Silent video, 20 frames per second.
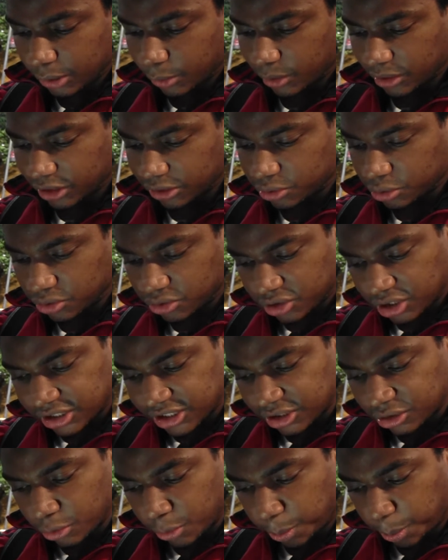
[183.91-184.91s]
Quando a
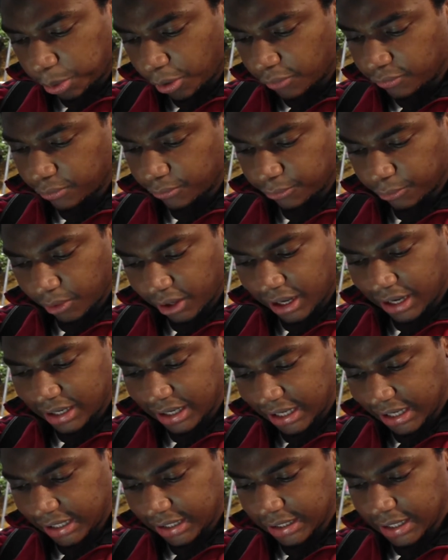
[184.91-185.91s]
justiça do povo for a
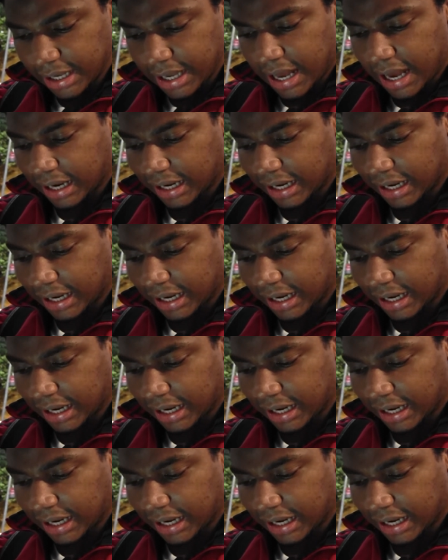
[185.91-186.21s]
lei,